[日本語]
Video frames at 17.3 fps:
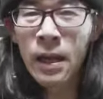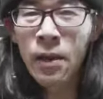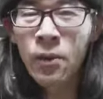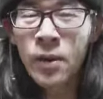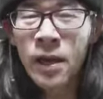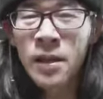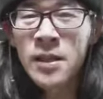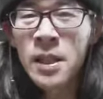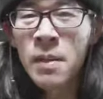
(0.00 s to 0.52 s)
えー、お
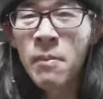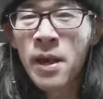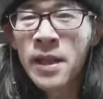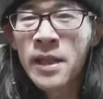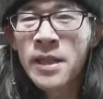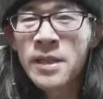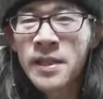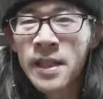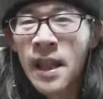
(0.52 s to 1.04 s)
客様が
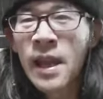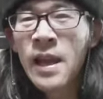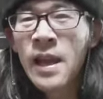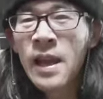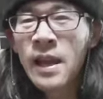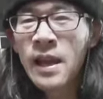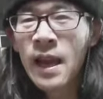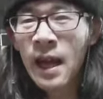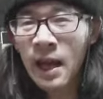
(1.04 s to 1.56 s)
ですね
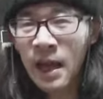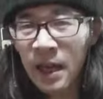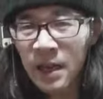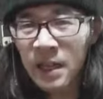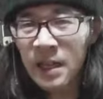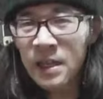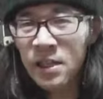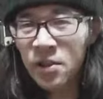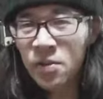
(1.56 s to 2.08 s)
がっか
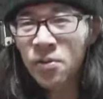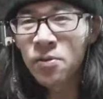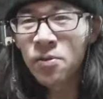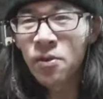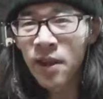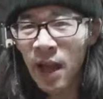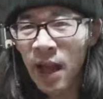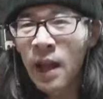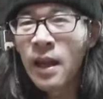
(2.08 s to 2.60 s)
りする
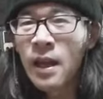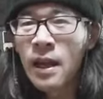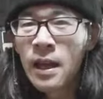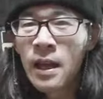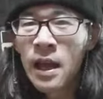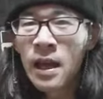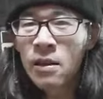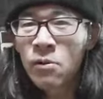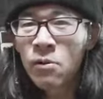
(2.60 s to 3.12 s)
ので
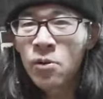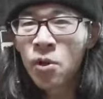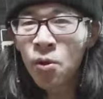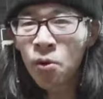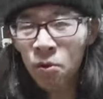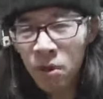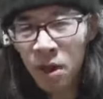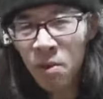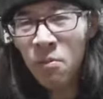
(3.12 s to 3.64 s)
あのそうい
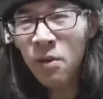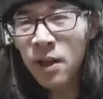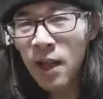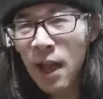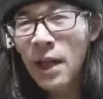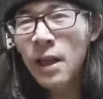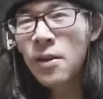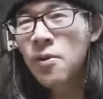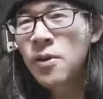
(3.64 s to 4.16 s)
うことはもう
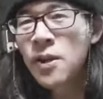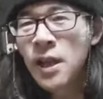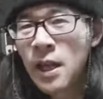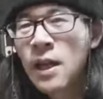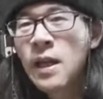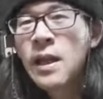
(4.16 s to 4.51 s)
ないように